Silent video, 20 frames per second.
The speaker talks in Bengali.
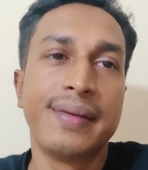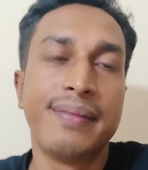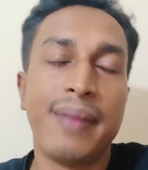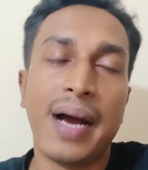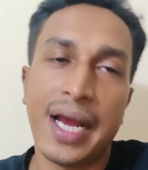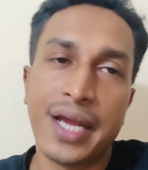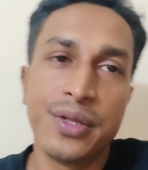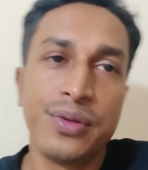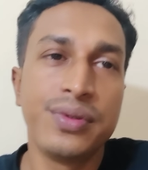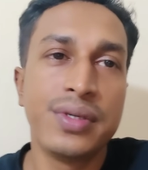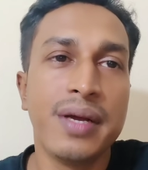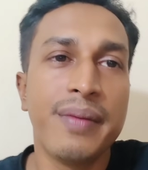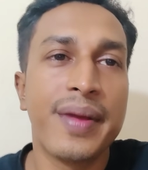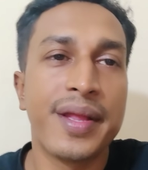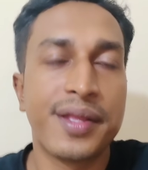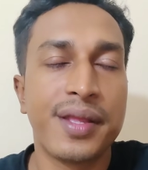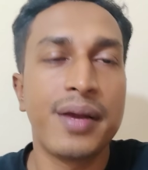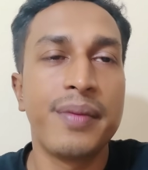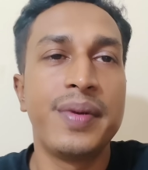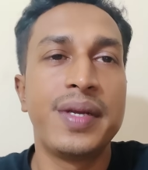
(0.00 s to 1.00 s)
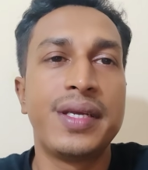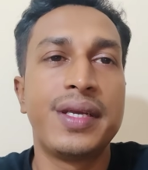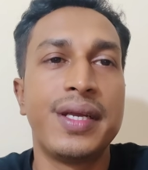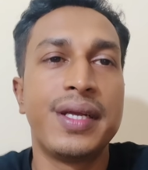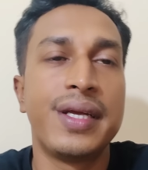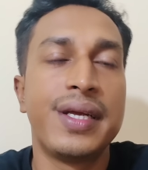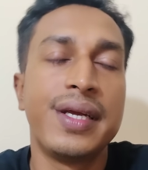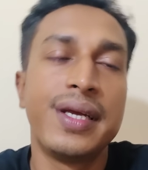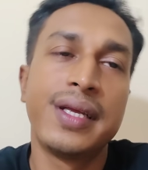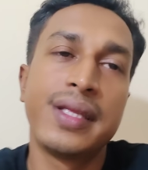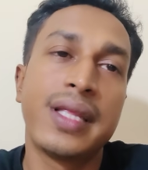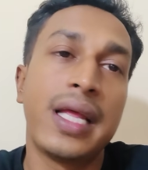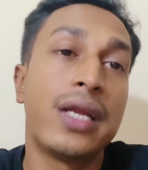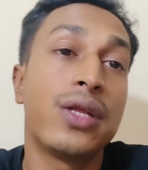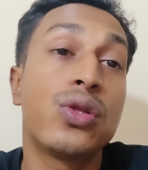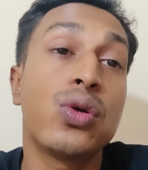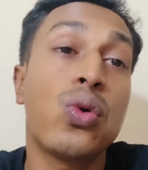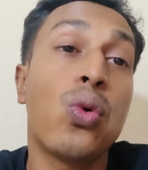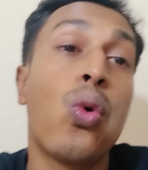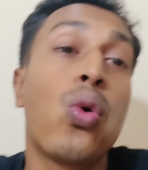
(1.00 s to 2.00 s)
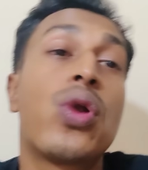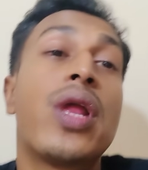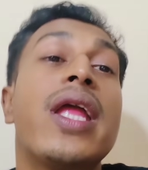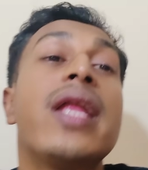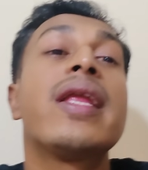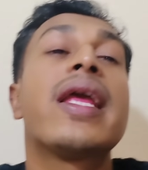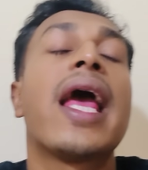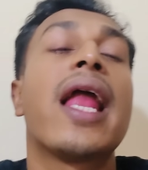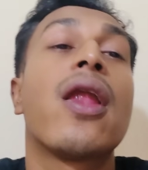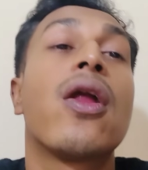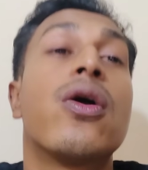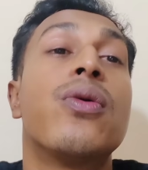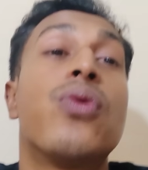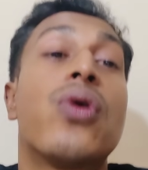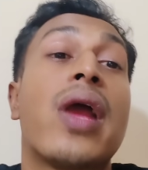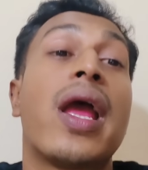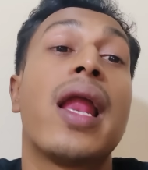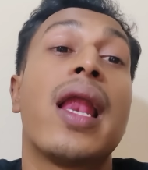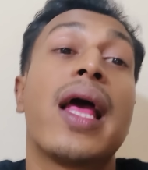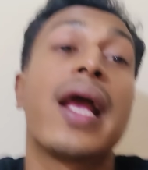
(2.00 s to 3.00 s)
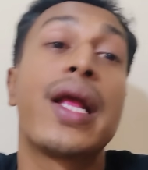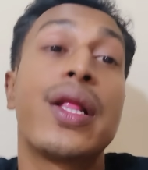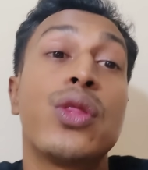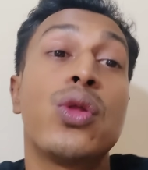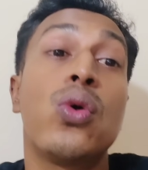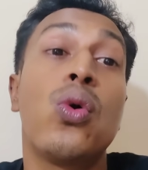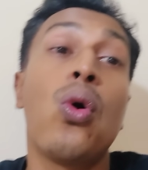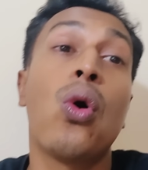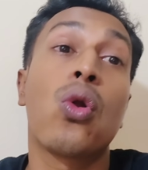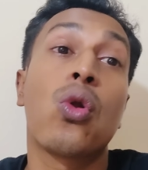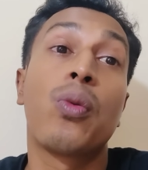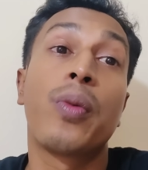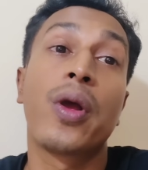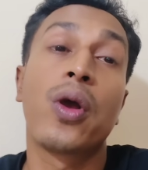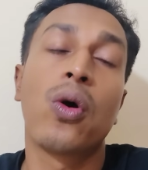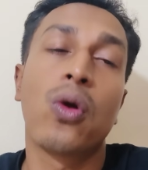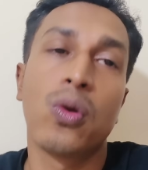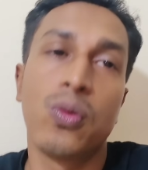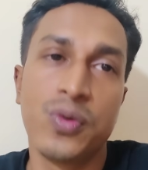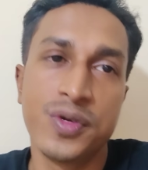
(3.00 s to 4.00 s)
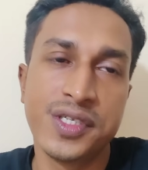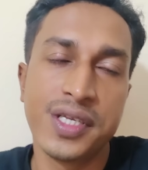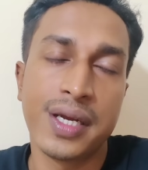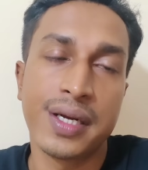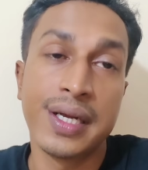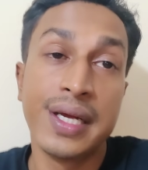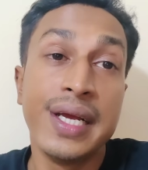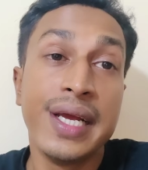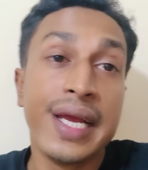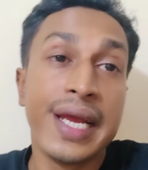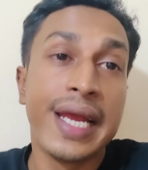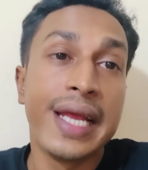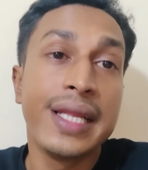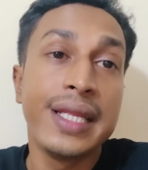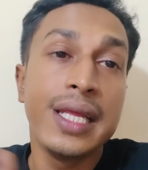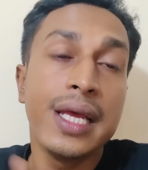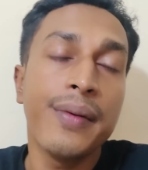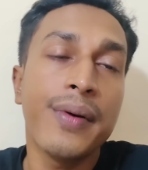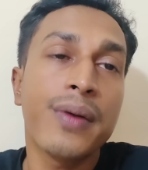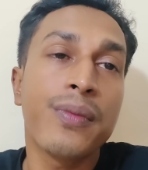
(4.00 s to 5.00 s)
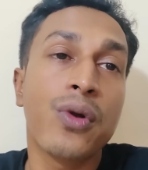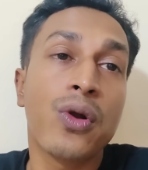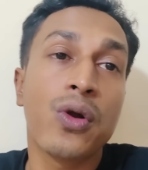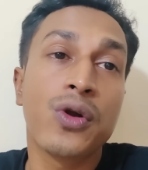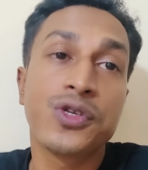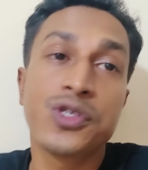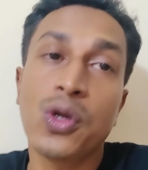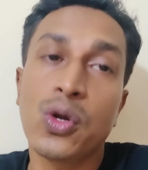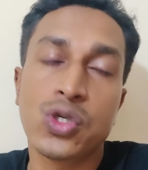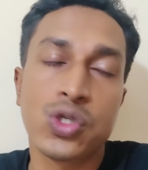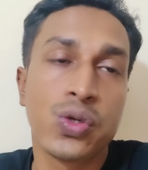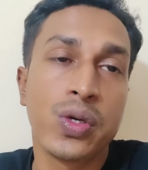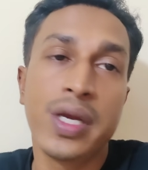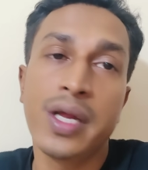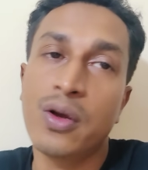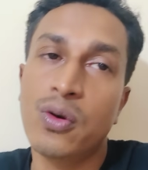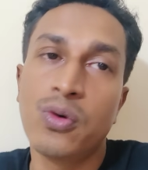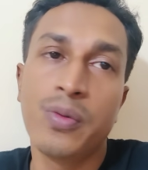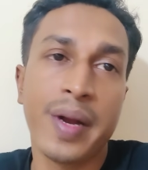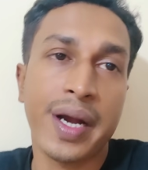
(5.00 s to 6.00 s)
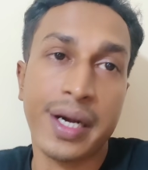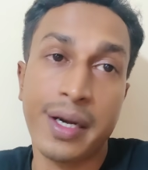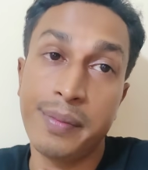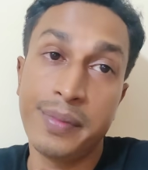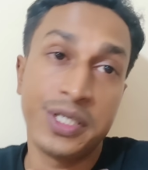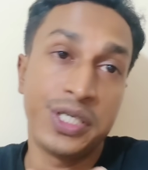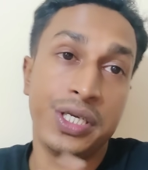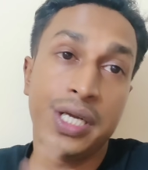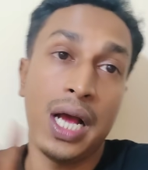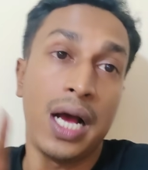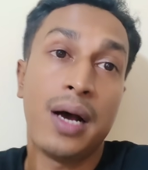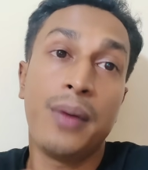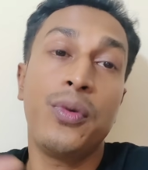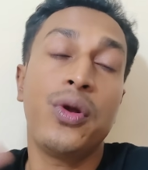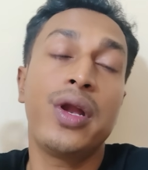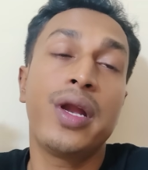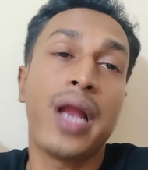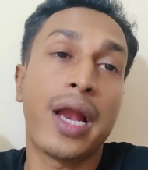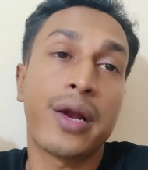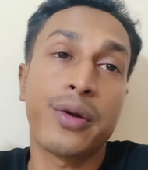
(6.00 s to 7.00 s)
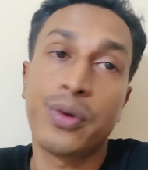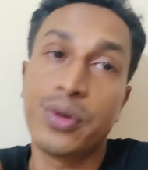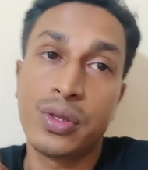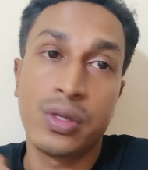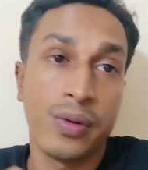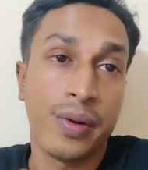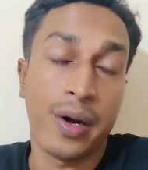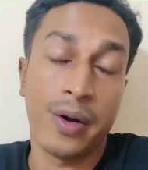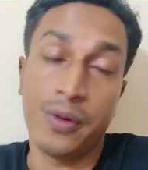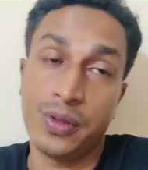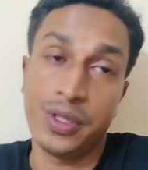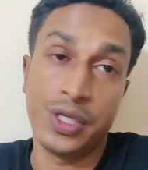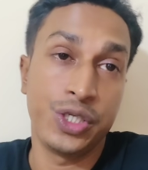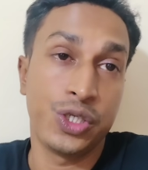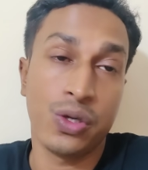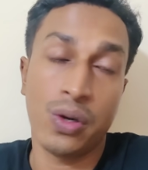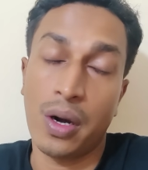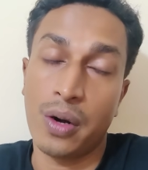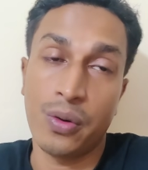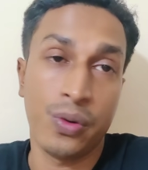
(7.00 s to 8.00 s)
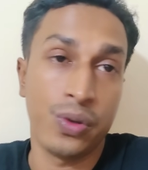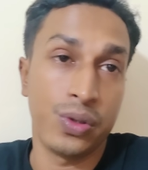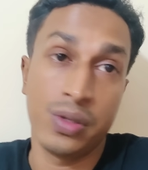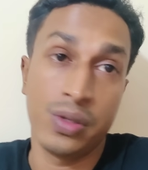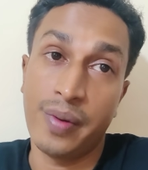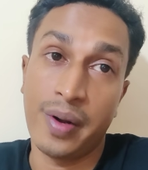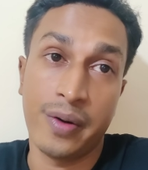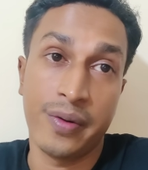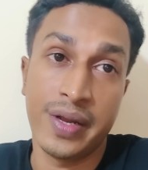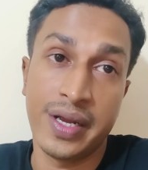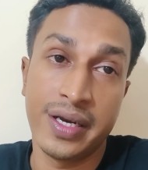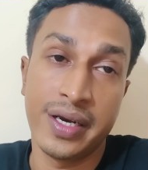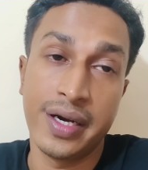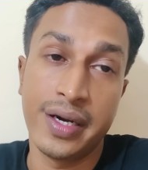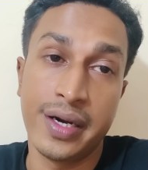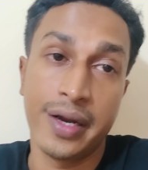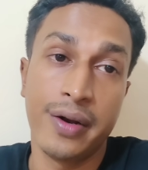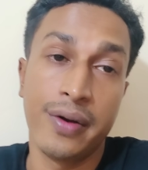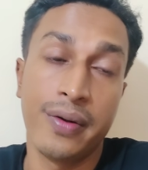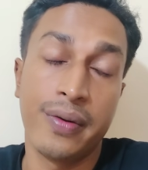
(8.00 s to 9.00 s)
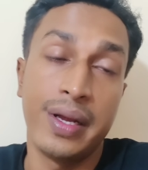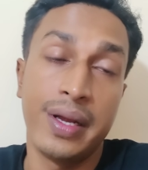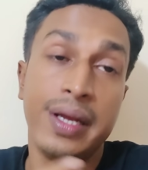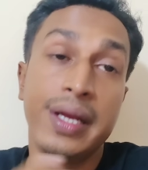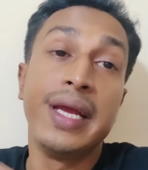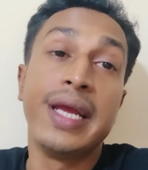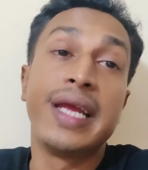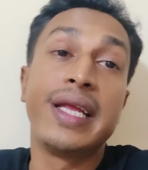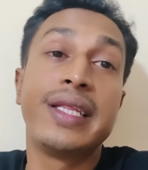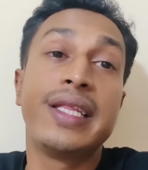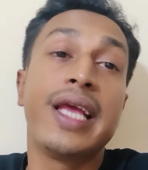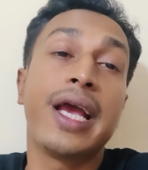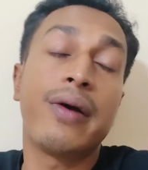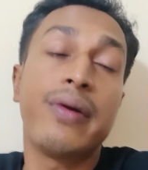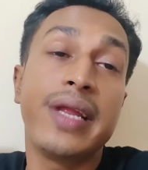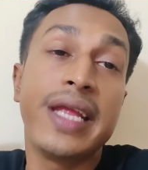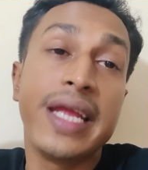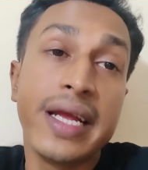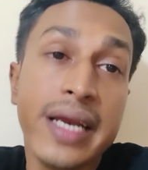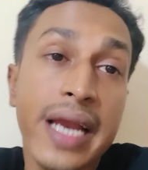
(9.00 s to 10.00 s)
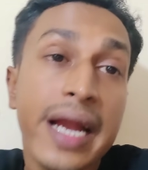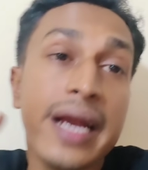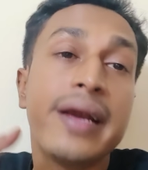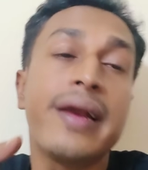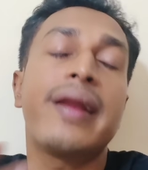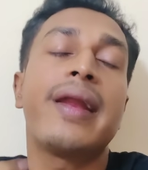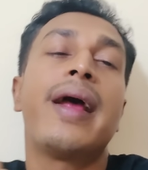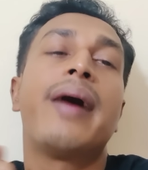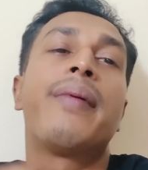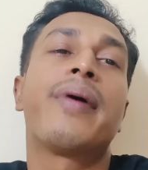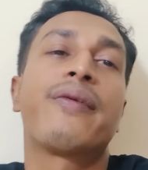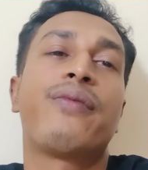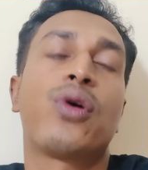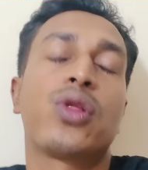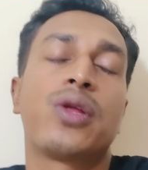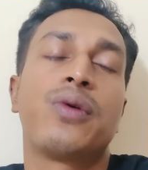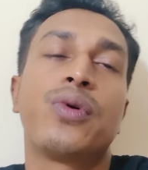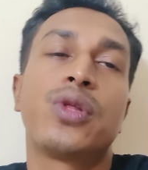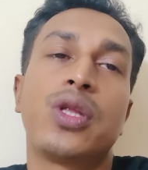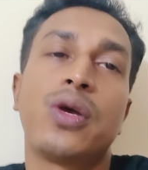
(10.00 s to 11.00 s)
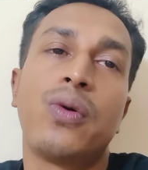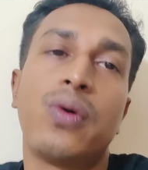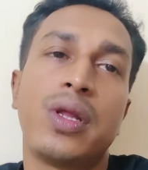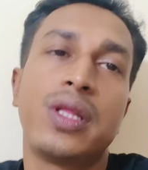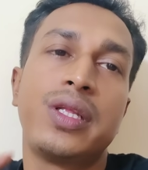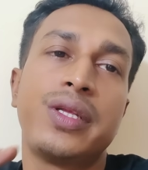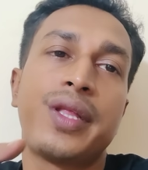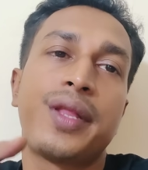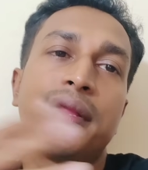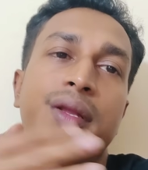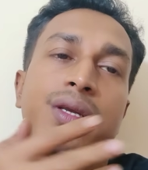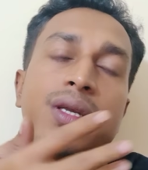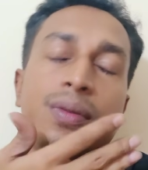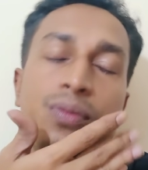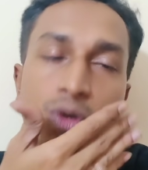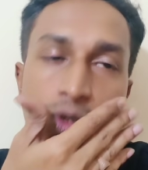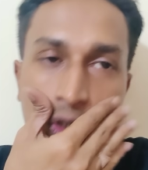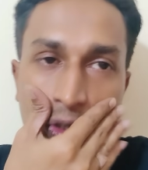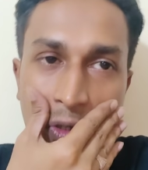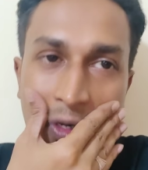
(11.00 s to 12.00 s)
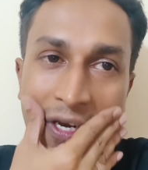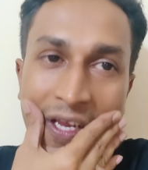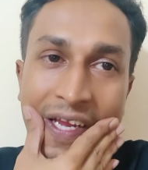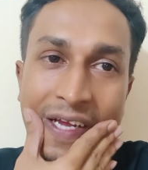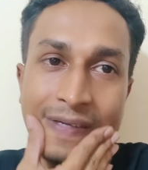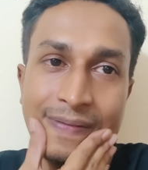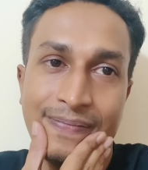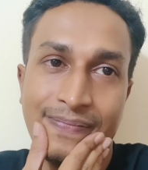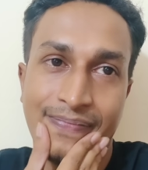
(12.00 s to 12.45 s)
বাকি দুইটা ম্যাচের ভিত্তি তাহলে তো কঠিন খেলা হইব খেলা কিন্তু গরমে গরম হয়ে যায় ইন্ডিয়া আবার মনে করে যে অস্ট্রেলিয়া খুব একটা বেশি আমারই রান করতে পারে না তিনশো রানও করতে পারে না ইংল্যান্ডের লোকে ইন্ডিয়া এখন ইংল্যান্ডে আবার ফতে ফতে করে দিতেছে টিম অস্ট্রেলিয়া